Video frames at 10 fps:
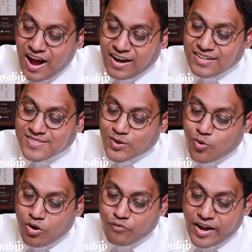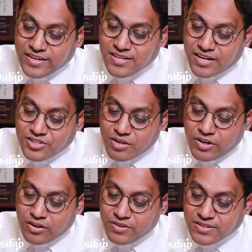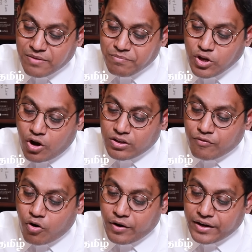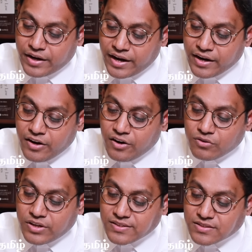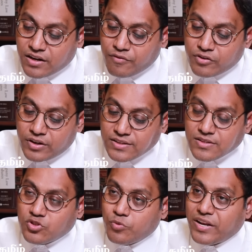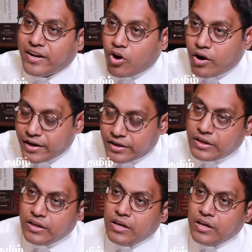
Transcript: unless the court finds the adjournment of the same beyond the following day to necessary for the reasons to be recorded